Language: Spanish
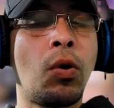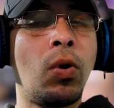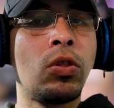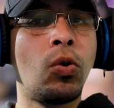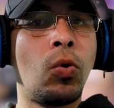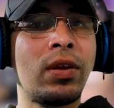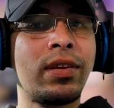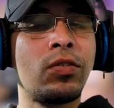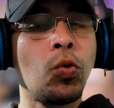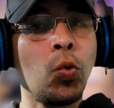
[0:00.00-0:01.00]
que cuando
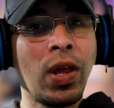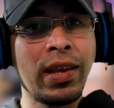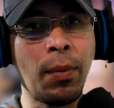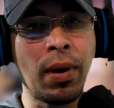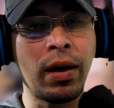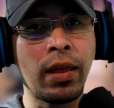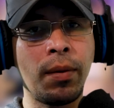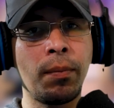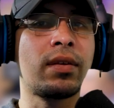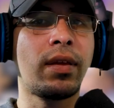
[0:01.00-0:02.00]
haces una
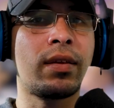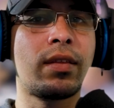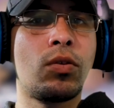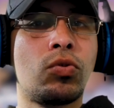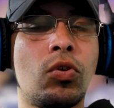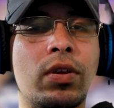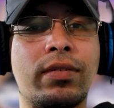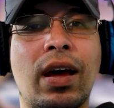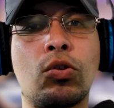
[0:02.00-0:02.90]
llamada, hace las traducciones